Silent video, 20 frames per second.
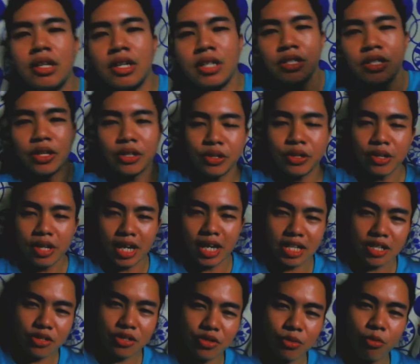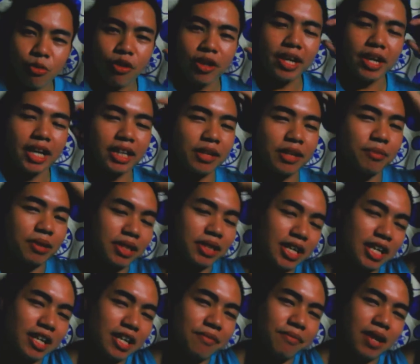So, yun ang susubukan natin
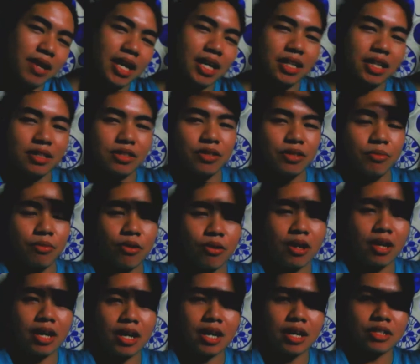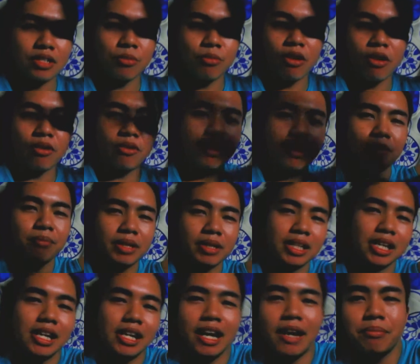mag-daily vlog. Subu uh, subukan ko rin
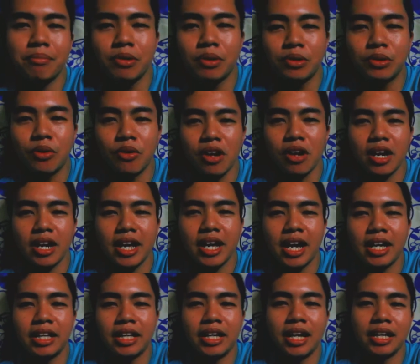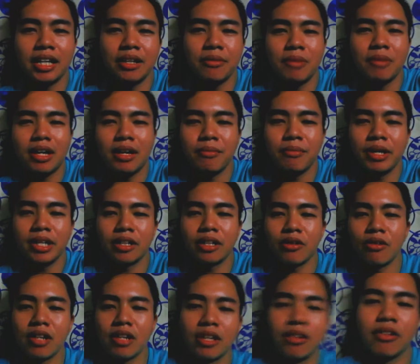mag-daily upload kung kakayanin natin mga men
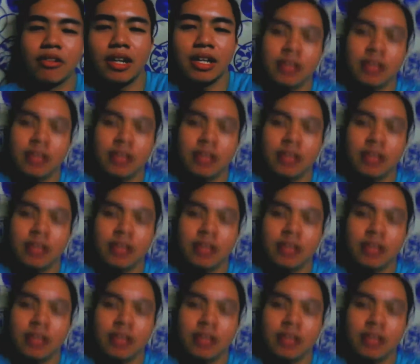itong linggo na